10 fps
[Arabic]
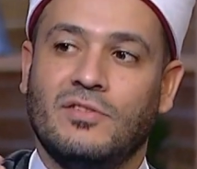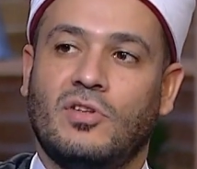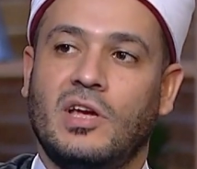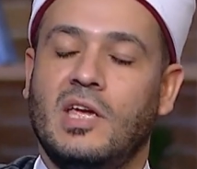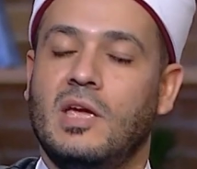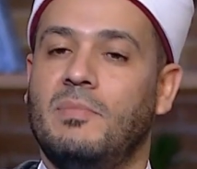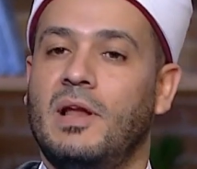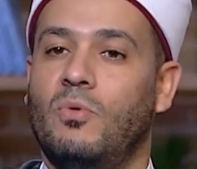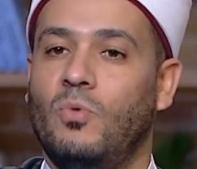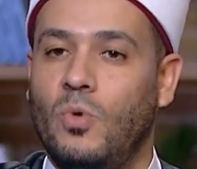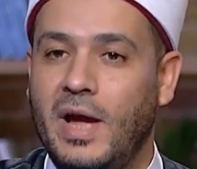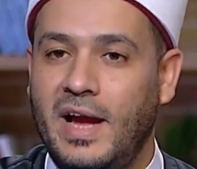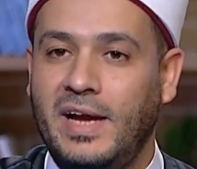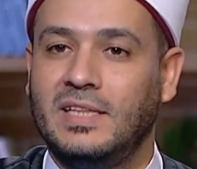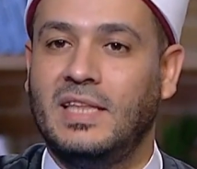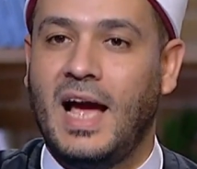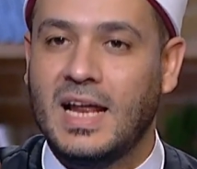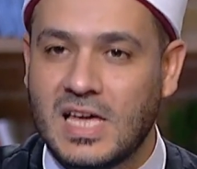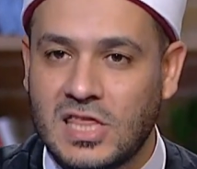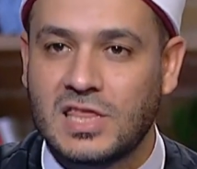طيب لو واحد
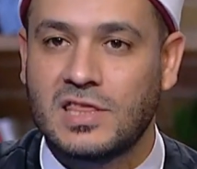حنث